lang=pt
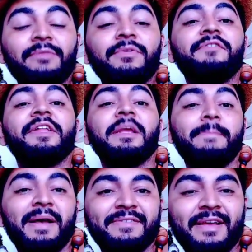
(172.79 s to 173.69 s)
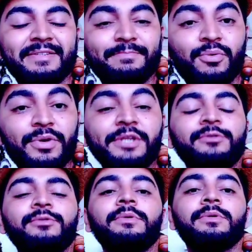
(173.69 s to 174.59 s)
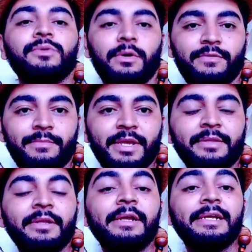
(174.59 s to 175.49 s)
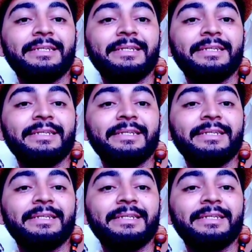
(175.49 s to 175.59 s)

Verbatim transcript: você vai ter que passar por isso novamente,